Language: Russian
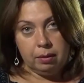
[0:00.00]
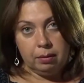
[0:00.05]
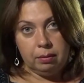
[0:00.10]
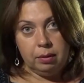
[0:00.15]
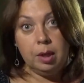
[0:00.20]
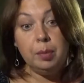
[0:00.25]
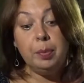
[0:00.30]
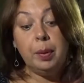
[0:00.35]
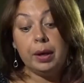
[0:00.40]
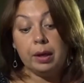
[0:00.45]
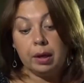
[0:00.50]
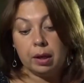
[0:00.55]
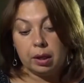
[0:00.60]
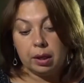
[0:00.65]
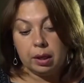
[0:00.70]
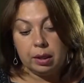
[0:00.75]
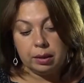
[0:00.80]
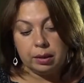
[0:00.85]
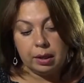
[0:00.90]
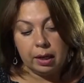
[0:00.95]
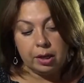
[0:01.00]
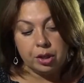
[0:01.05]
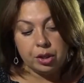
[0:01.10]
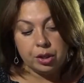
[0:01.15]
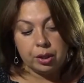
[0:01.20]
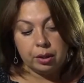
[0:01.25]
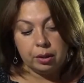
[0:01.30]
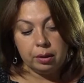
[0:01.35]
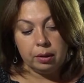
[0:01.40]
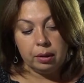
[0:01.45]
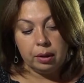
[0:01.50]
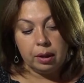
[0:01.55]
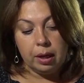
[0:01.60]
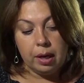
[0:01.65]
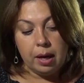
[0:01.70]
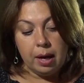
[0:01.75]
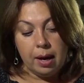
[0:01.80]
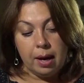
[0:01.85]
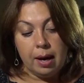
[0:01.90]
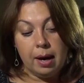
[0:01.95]
Да и поехали дальше.
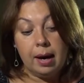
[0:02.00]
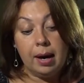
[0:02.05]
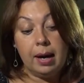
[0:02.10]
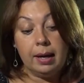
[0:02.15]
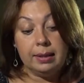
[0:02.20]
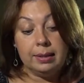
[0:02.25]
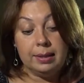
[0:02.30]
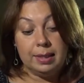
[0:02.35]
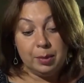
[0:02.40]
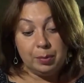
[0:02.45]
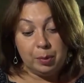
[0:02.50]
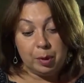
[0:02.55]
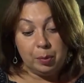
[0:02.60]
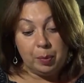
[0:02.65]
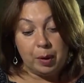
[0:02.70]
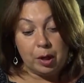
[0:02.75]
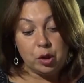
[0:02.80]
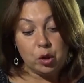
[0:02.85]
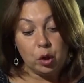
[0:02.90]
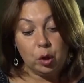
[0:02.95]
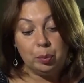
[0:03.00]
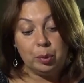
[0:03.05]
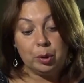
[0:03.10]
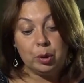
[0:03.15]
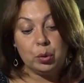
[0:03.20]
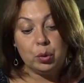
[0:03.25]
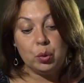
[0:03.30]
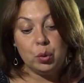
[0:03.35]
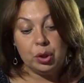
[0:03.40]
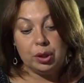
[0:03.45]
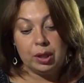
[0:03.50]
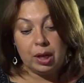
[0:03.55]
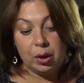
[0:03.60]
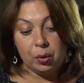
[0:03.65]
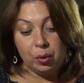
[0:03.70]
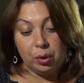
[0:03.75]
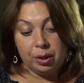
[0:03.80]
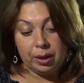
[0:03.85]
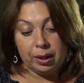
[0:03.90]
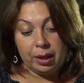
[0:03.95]
А Антипка пошел по другой
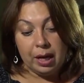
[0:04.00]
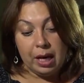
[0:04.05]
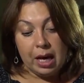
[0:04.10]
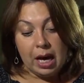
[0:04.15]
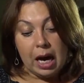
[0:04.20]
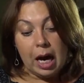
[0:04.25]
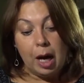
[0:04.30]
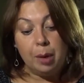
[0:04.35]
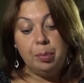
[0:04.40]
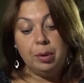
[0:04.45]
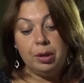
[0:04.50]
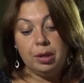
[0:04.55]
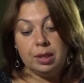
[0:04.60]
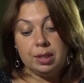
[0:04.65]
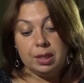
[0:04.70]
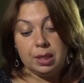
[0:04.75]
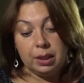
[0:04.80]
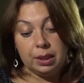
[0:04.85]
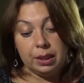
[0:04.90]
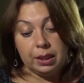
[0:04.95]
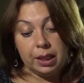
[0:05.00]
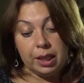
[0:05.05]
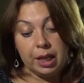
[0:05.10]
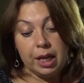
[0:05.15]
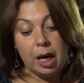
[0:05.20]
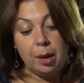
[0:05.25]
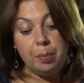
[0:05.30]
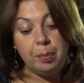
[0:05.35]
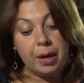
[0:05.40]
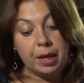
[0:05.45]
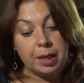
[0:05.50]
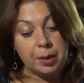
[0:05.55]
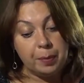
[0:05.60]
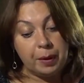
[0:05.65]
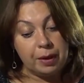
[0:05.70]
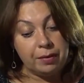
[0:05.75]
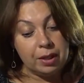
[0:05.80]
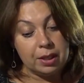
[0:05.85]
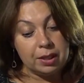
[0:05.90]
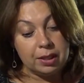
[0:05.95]
дороге, опередил их и опять
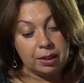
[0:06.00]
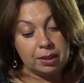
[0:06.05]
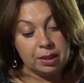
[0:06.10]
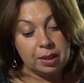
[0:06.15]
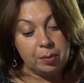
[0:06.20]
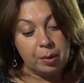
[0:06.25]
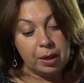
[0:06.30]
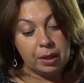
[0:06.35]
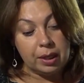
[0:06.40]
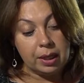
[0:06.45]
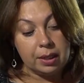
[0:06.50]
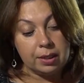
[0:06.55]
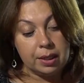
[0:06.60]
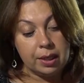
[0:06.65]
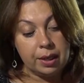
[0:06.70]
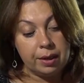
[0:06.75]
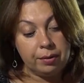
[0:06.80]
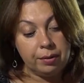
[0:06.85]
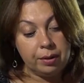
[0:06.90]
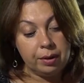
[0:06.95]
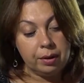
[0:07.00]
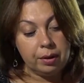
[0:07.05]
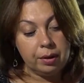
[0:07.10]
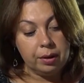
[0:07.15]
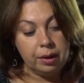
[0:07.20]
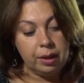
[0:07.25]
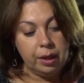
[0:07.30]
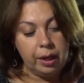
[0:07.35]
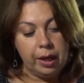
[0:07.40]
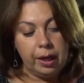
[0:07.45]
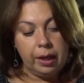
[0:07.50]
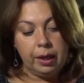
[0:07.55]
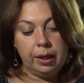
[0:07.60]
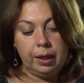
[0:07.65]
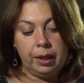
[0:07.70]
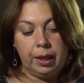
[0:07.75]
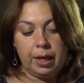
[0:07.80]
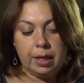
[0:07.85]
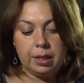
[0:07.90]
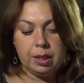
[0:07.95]
повесил себя на дереве –
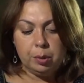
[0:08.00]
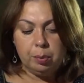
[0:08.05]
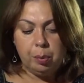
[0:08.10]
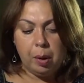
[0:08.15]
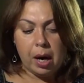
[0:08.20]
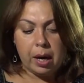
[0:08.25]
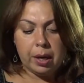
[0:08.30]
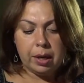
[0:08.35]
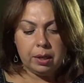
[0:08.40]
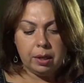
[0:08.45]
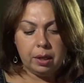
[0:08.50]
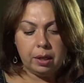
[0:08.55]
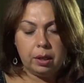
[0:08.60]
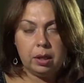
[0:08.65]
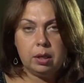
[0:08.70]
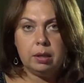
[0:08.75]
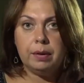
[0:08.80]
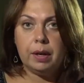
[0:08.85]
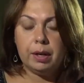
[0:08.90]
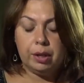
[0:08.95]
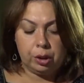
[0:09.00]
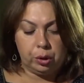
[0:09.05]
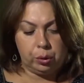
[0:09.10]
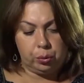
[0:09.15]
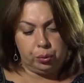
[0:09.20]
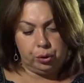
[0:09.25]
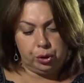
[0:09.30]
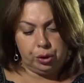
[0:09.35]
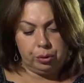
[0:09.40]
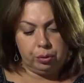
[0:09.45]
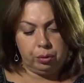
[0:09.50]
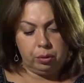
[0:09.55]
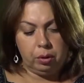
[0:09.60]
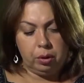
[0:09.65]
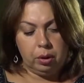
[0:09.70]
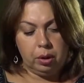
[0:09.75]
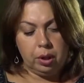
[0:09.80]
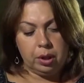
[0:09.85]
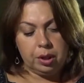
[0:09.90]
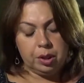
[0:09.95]
Едет барыня и говорит кучеру,
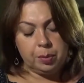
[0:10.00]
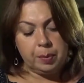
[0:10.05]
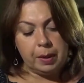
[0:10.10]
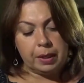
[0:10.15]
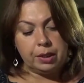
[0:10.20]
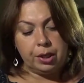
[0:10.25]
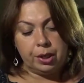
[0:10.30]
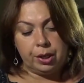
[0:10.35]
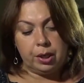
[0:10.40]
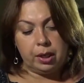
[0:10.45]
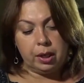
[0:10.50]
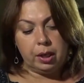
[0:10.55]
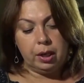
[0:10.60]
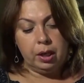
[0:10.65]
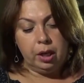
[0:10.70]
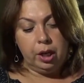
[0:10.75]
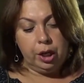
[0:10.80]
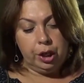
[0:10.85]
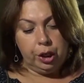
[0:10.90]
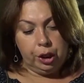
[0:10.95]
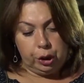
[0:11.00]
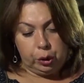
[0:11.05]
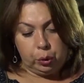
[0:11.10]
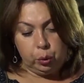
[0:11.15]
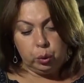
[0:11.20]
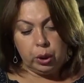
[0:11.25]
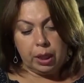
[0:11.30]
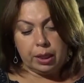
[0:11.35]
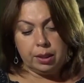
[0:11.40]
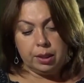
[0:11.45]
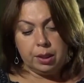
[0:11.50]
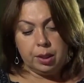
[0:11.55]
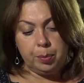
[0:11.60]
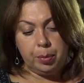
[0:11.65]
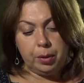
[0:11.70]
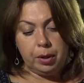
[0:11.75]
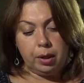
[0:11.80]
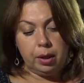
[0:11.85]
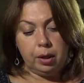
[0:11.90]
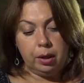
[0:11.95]
смотри-ка, и тут
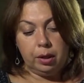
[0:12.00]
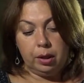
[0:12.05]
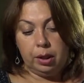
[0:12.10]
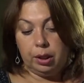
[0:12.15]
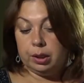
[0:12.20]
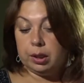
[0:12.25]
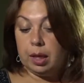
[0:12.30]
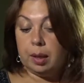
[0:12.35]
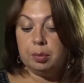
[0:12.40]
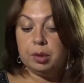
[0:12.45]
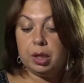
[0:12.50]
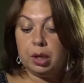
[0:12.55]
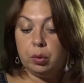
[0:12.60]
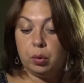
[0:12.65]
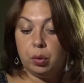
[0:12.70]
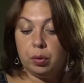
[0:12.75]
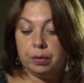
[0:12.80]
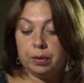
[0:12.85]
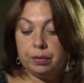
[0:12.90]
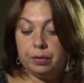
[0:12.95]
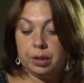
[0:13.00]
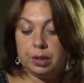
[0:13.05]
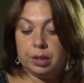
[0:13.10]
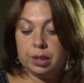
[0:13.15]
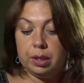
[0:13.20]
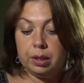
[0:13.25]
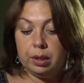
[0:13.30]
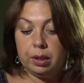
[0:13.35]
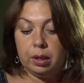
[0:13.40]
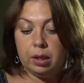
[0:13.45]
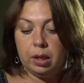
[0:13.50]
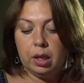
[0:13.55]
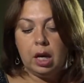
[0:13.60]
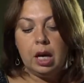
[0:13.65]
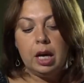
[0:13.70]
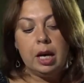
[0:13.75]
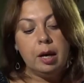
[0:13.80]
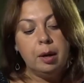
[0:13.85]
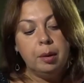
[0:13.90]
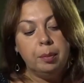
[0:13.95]
Антипка, и там такого видели.
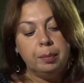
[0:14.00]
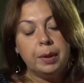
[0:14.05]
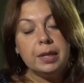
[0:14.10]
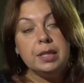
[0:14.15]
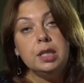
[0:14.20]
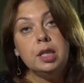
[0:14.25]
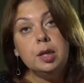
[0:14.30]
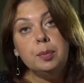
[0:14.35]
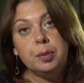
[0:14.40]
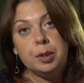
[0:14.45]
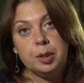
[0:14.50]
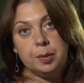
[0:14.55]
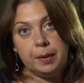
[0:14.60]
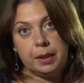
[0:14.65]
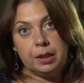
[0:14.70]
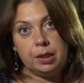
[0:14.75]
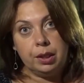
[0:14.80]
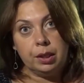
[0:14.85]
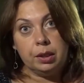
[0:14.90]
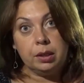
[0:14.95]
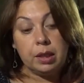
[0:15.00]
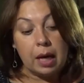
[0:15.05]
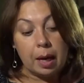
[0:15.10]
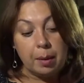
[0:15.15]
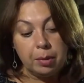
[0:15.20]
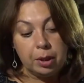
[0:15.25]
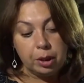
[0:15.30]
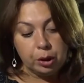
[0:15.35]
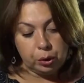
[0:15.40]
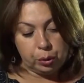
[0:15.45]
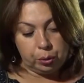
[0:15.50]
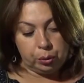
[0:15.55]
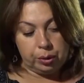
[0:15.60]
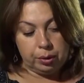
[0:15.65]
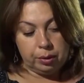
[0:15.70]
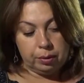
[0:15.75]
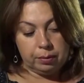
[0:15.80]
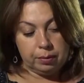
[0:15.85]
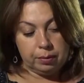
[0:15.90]
Поди-ка посмотри, там ли тот?